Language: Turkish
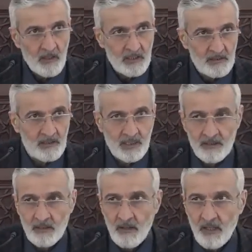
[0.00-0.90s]

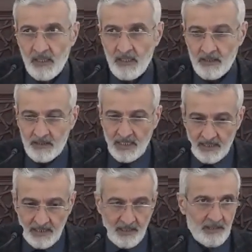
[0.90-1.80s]
Kadınların
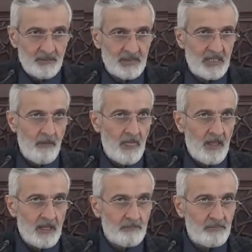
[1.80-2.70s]
genel anlamda
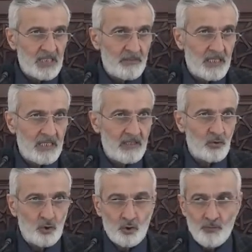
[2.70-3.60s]
birbirlerini
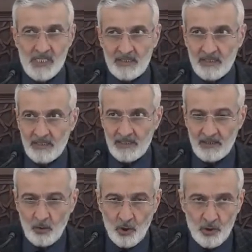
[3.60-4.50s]

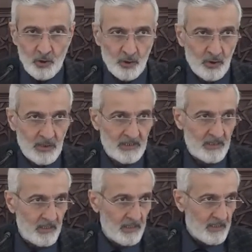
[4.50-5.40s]
küçümsedikleri, hor
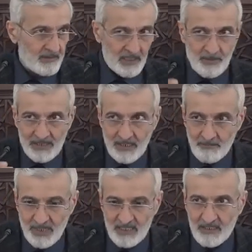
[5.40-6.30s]
gördükleri
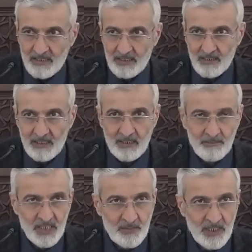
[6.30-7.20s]
tepeden baktıkları ya
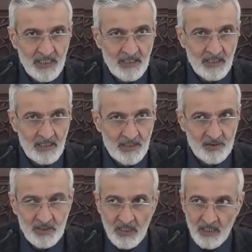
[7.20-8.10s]
da birbirlerine
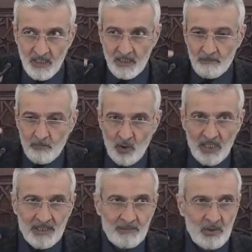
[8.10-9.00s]
karşı bu
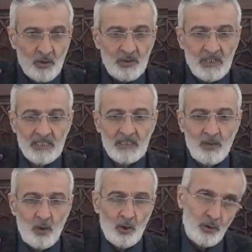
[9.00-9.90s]
anlamda ön
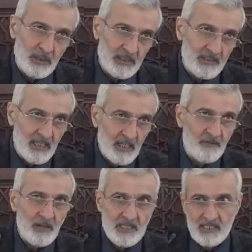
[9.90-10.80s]
yargılı oldukları daha
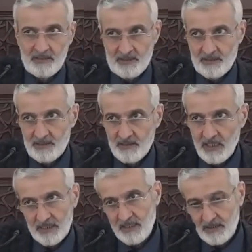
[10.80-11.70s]
fazladır
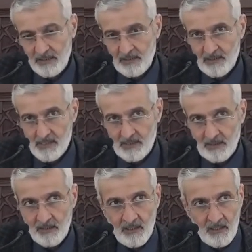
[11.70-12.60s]
erkeklere nazaran.